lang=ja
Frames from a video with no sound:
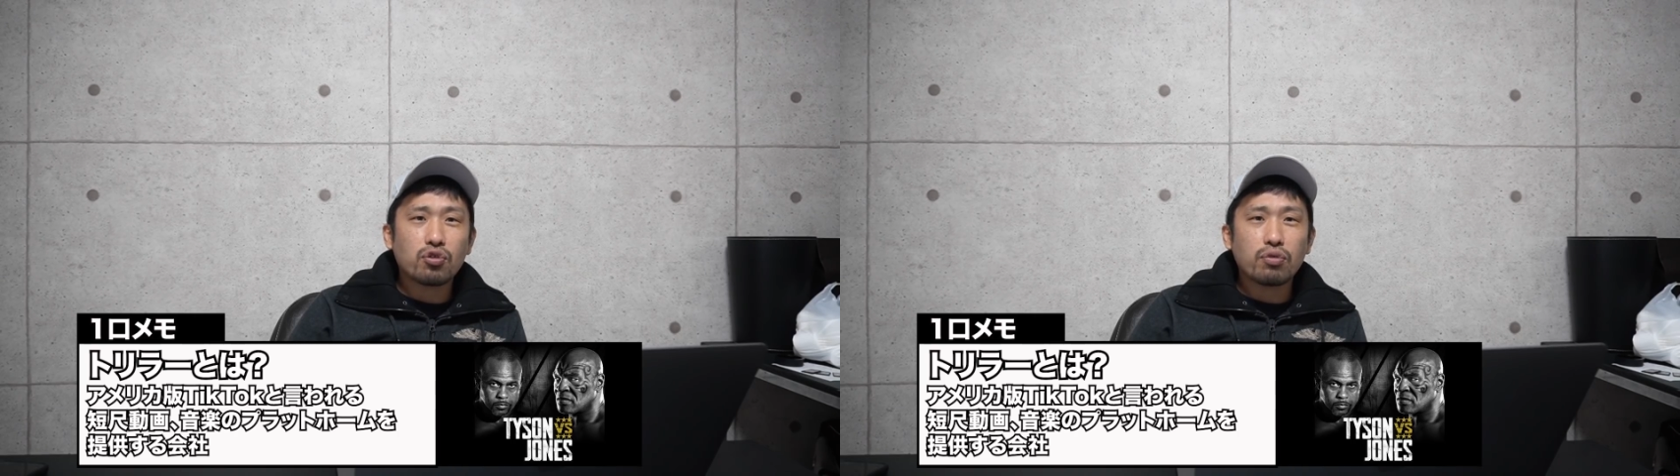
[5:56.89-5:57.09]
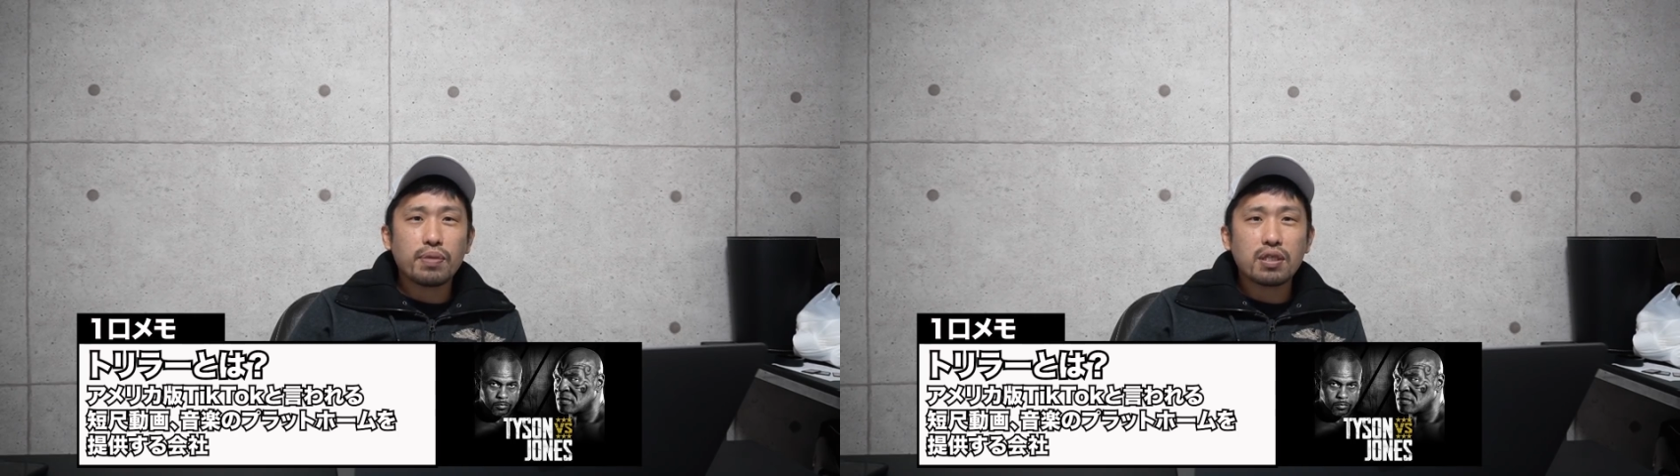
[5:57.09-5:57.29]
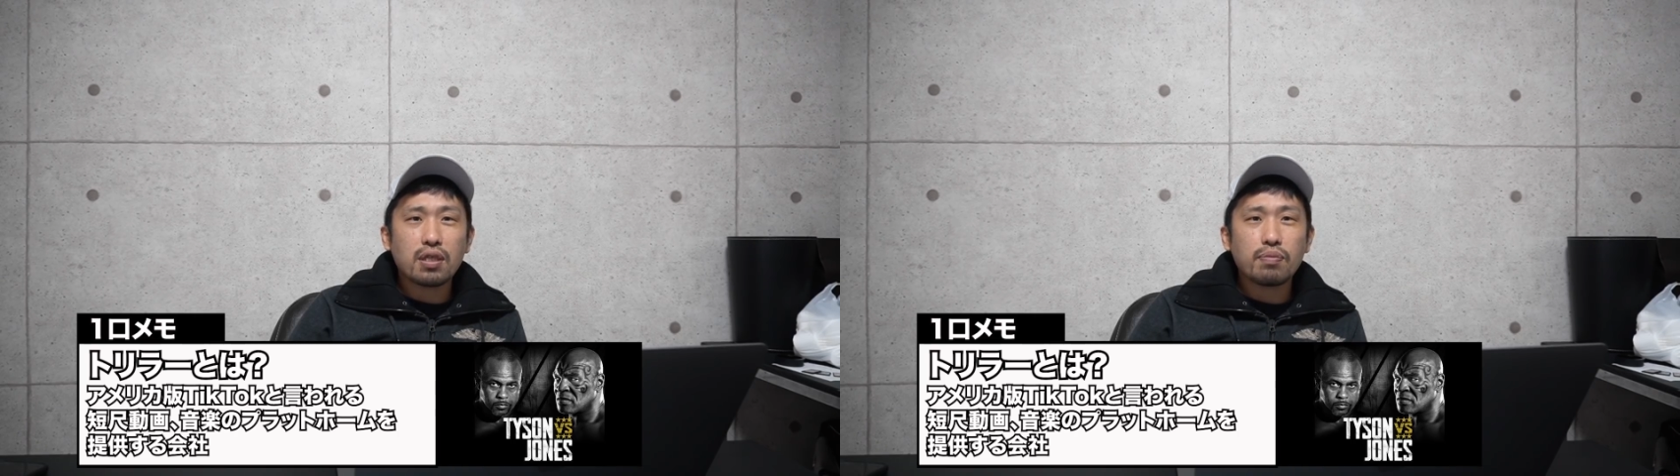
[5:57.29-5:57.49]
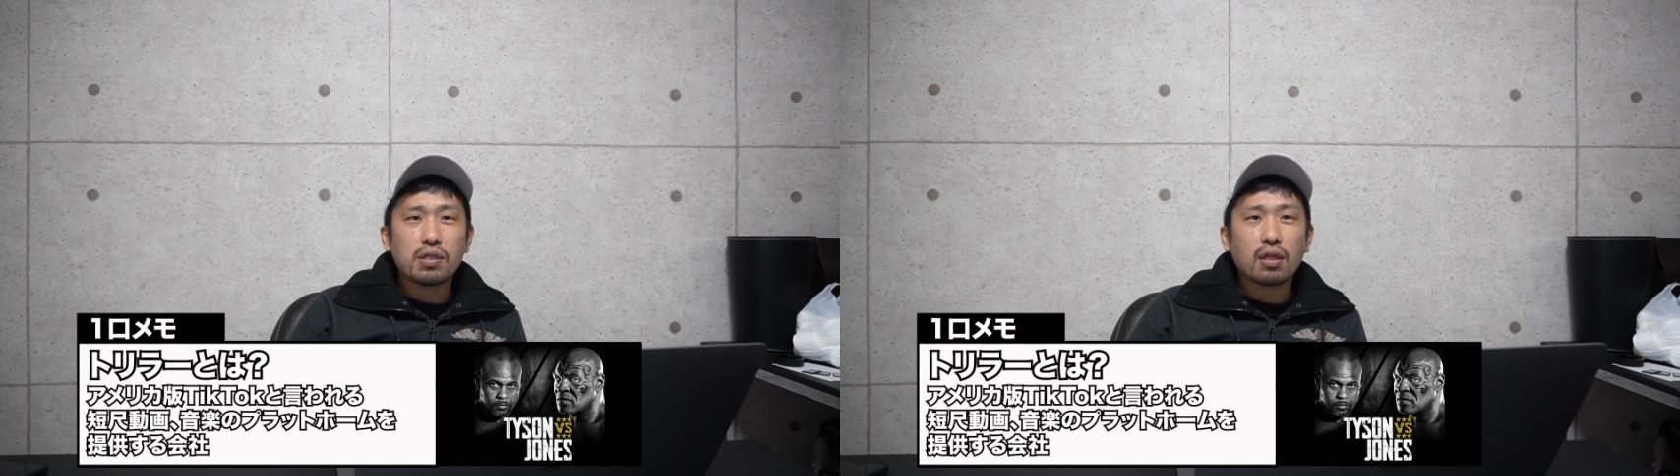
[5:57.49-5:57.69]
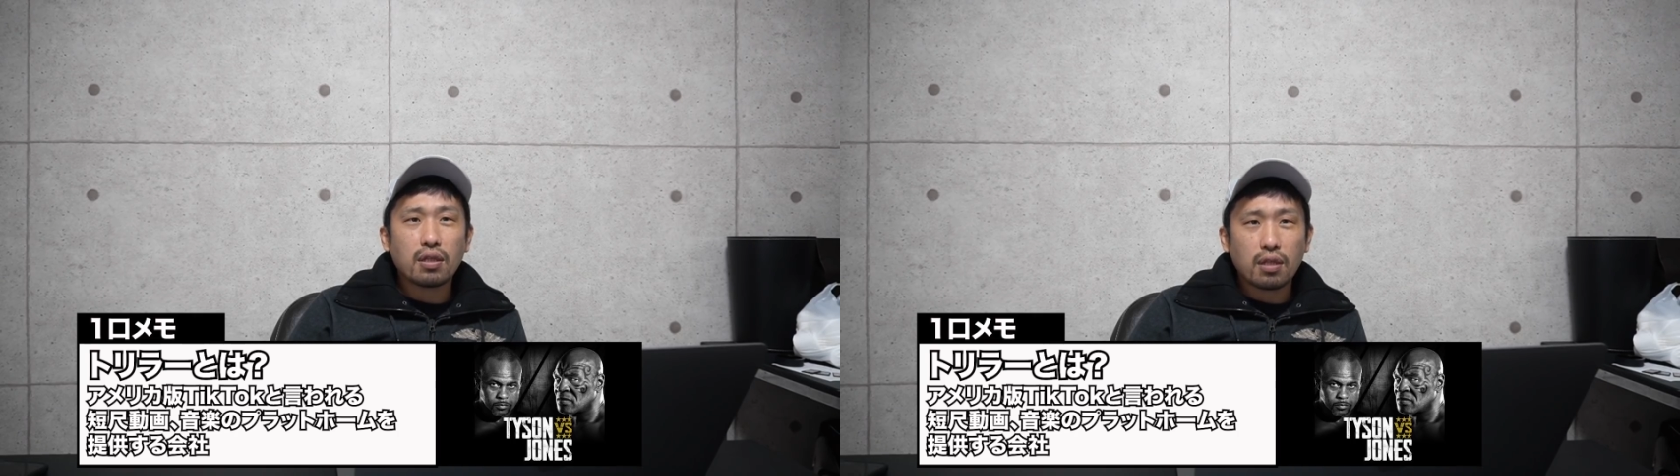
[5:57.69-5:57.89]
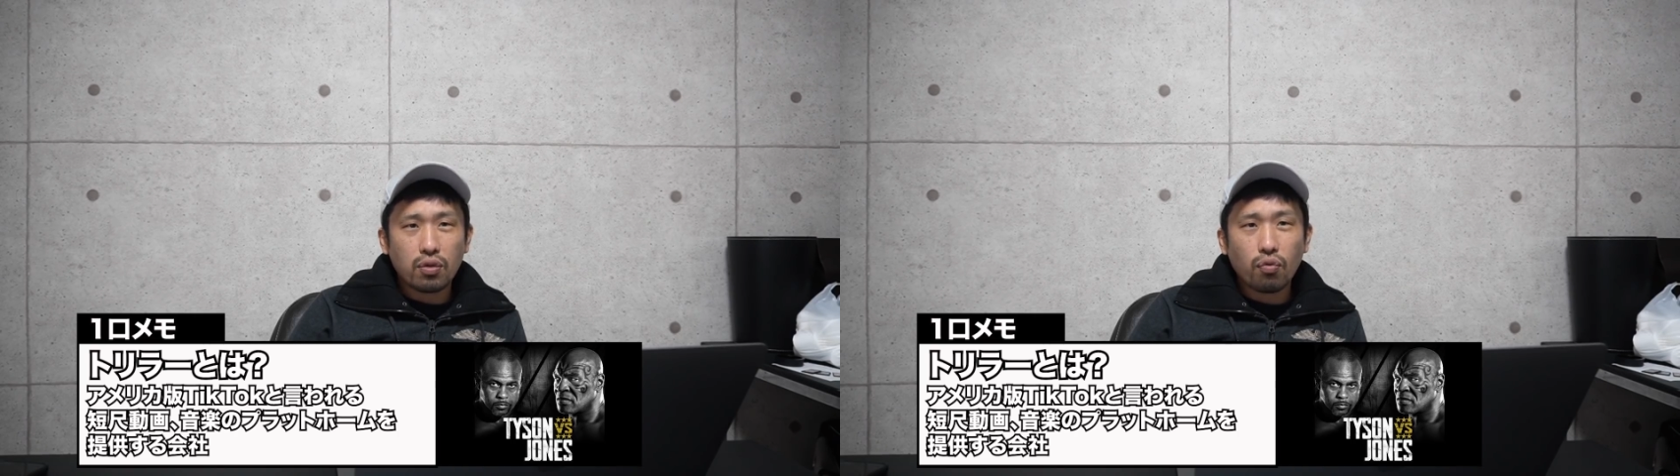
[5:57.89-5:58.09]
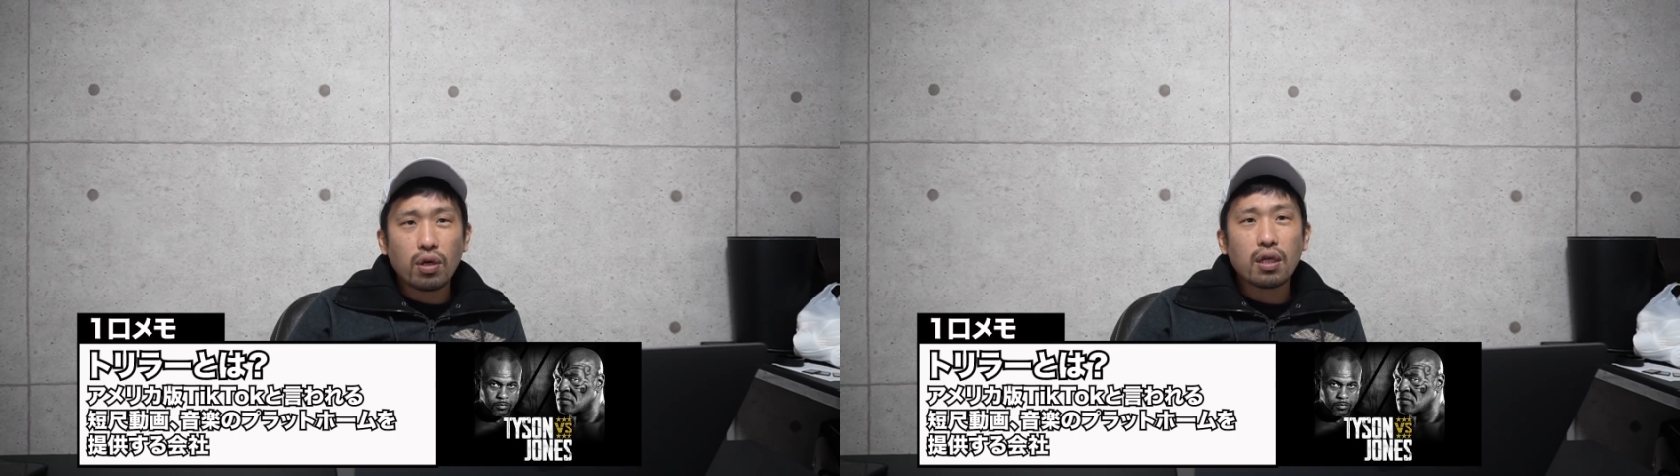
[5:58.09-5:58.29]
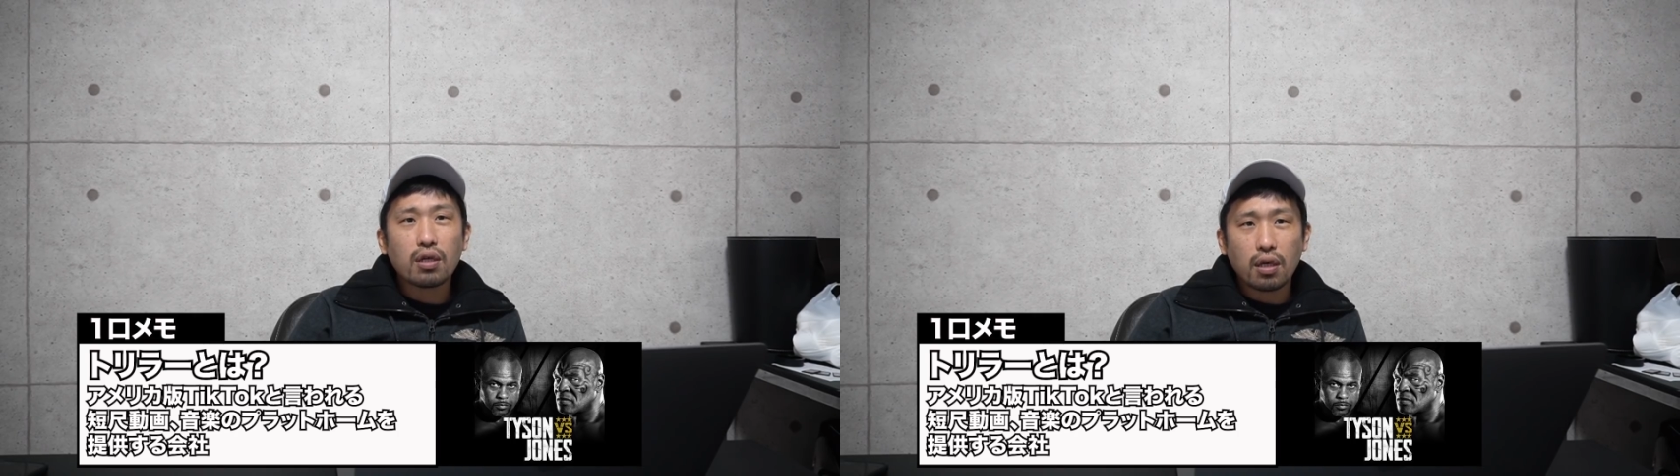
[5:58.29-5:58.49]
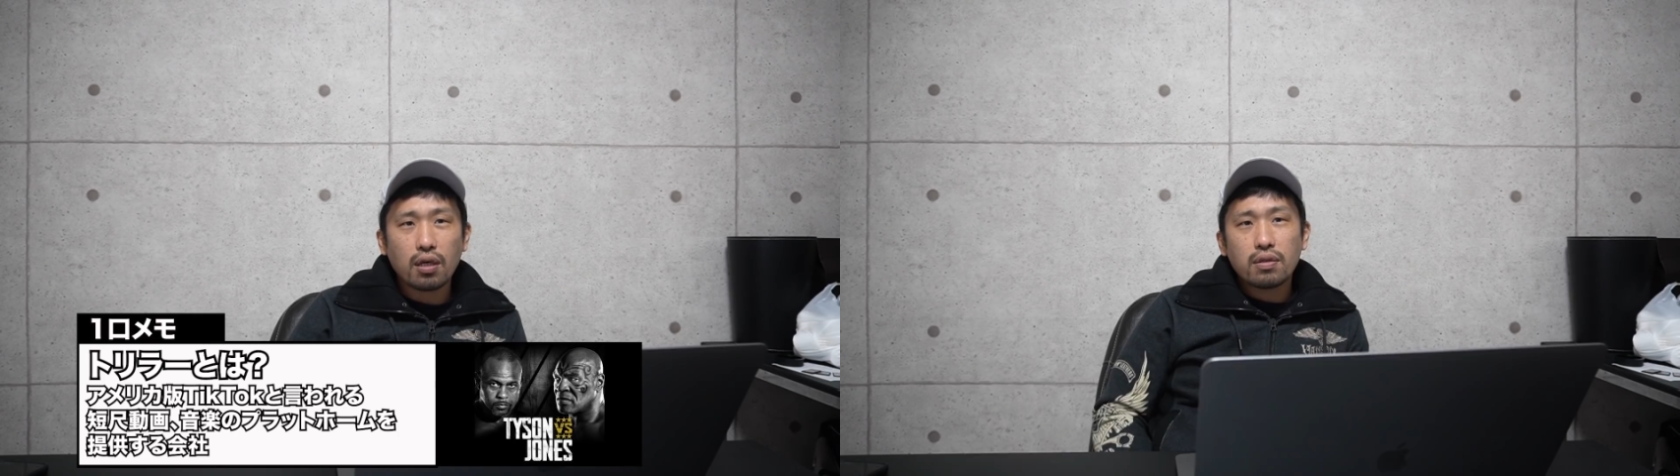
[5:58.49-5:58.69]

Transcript: ストリーミングサービスなんだって動画だっけ